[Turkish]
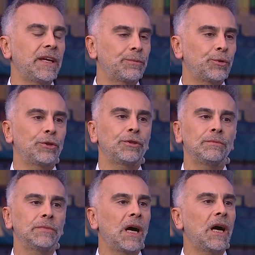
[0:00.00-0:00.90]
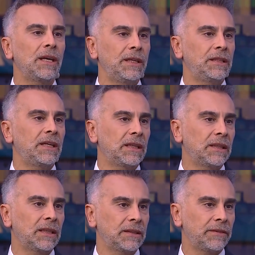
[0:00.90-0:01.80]
yapıyorum daha iyi
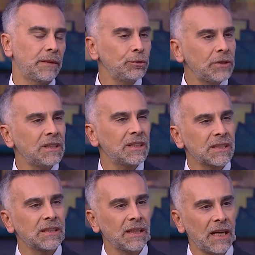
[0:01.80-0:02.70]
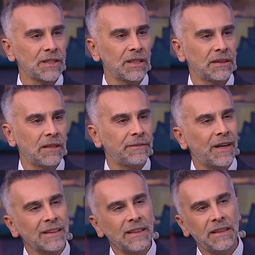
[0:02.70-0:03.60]
diyenler de var. Bunların arasında gerçekten
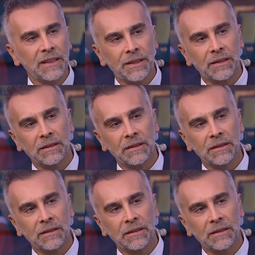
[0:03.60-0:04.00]
fark nedir?